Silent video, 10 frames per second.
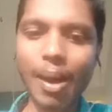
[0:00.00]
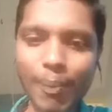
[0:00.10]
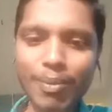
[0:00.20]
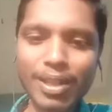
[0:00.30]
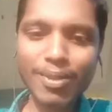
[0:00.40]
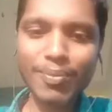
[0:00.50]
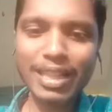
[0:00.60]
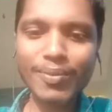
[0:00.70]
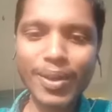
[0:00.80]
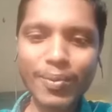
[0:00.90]
அப்புறமா தான்
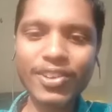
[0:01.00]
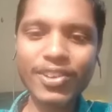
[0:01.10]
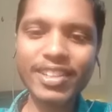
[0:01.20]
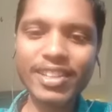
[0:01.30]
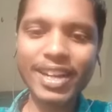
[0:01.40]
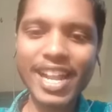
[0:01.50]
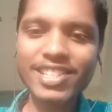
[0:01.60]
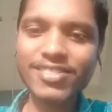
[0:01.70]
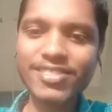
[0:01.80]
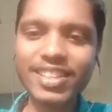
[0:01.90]
பார்த்தா மறுபடியும் வந்து இப்போ கிளாஸ்
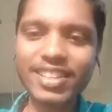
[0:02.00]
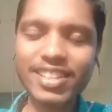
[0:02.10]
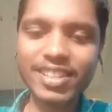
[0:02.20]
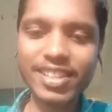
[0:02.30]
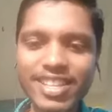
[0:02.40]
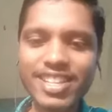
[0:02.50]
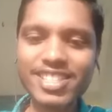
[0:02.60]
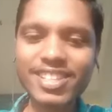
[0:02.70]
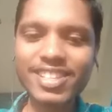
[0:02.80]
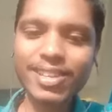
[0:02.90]
வந்திருந்தது
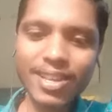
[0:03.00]
தெரிஞ்சது